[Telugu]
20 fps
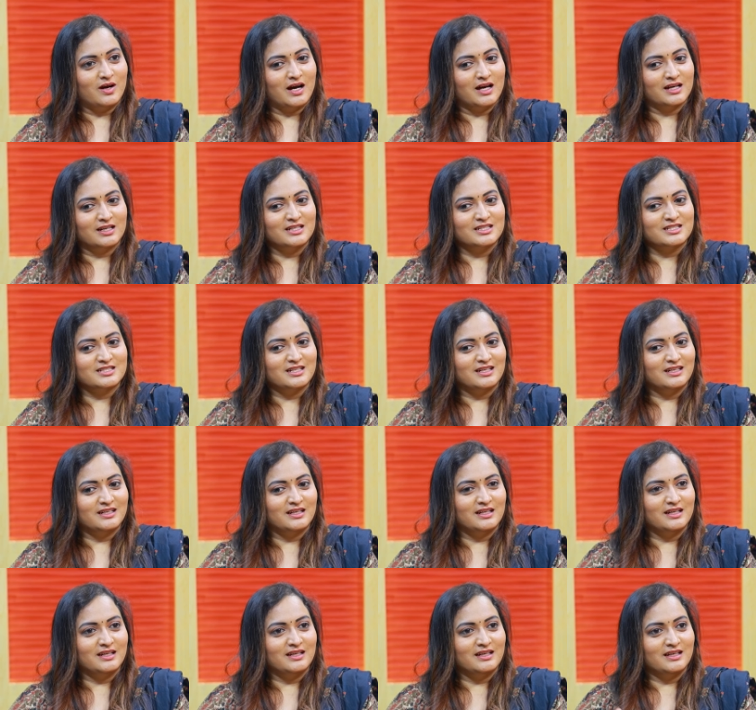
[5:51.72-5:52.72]
ఆర్టిస్ట్
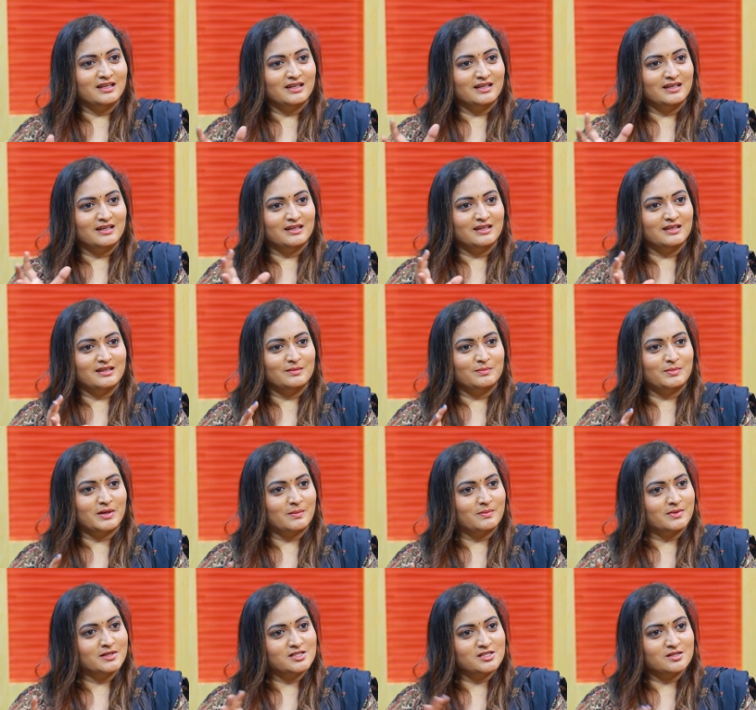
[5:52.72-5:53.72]
అంటే
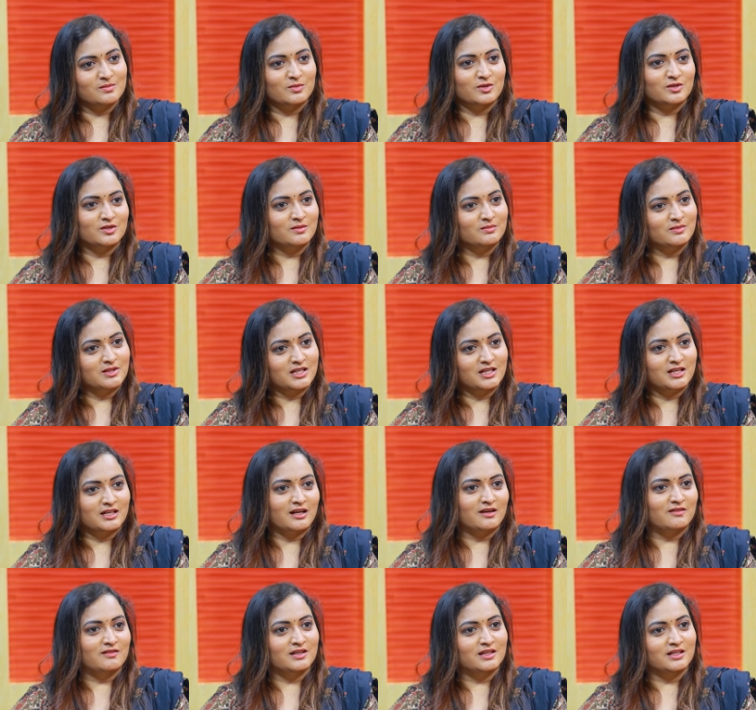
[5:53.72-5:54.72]
ప్రపంచం మొత్తం తిరిగి
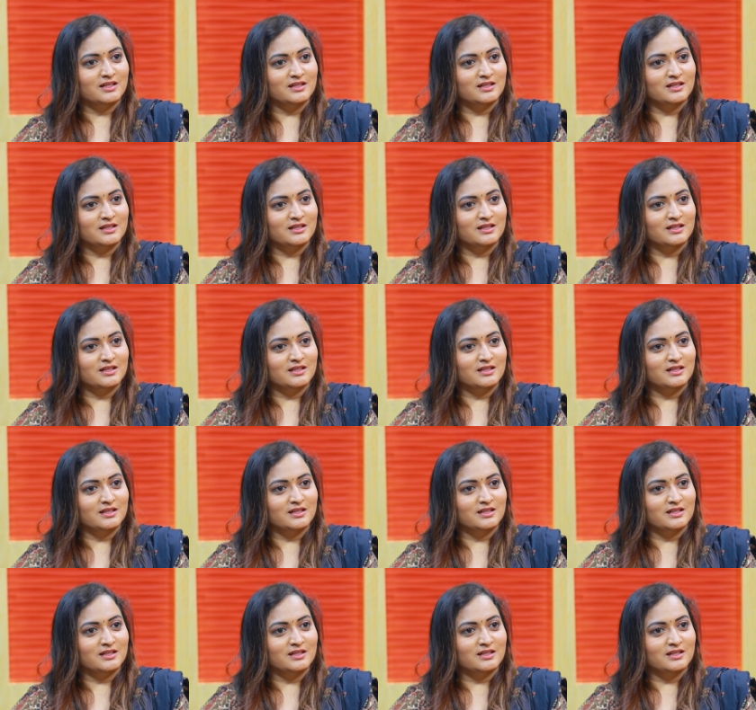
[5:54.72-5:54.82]
రావాలి